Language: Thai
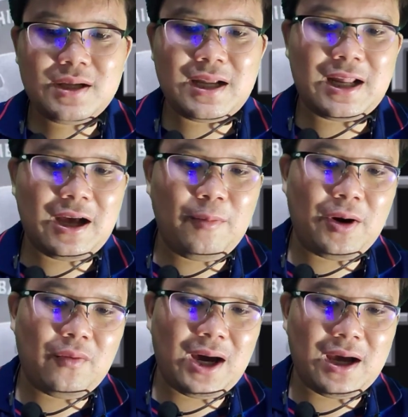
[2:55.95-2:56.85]
ดังนั้นเขา
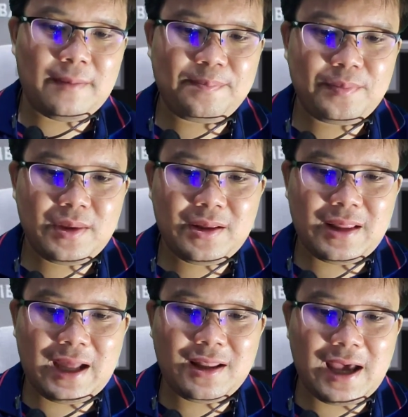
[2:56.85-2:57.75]
บอกว่า
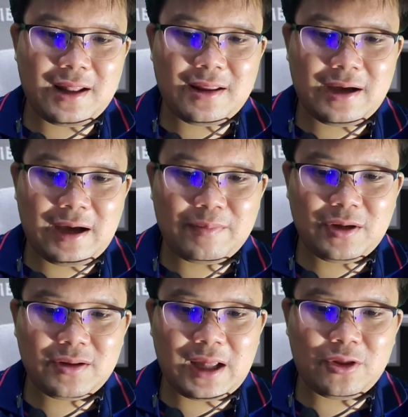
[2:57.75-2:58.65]
NASDAQ นะครับ
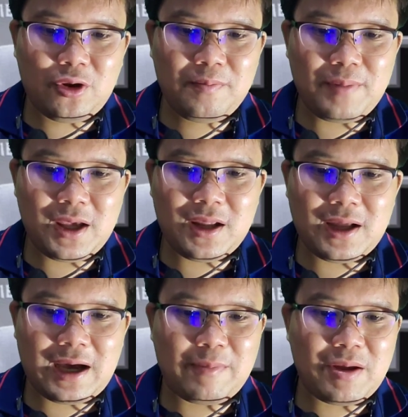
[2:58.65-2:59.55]
ตั้งแต่ต้นปี
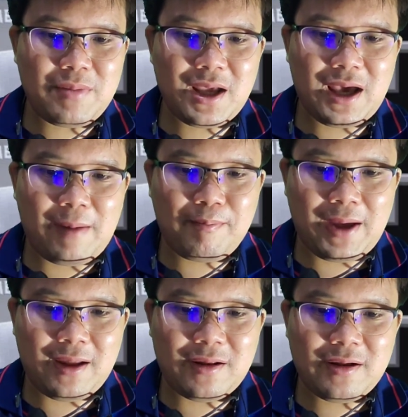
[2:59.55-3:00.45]
นะครับจะมีแคมเป
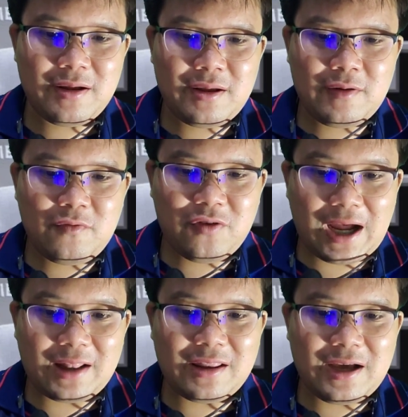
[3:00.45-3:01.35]
ญฟ
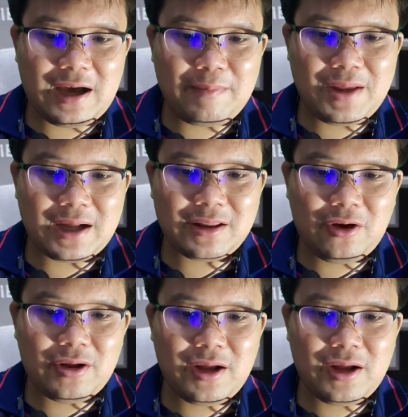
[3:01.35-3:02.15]
ลัดนะครับอย่างต่อ